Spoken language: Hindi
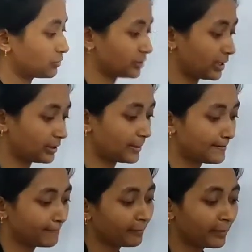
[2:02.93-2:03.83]
हो जाएगा
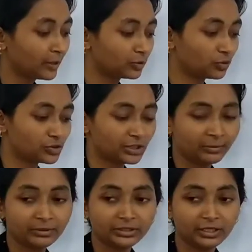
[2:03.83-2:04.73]
तो क्वेश्चन
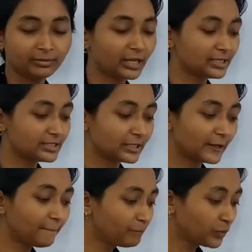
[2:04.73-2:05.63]
नंबर थ्री बना लीजिएगा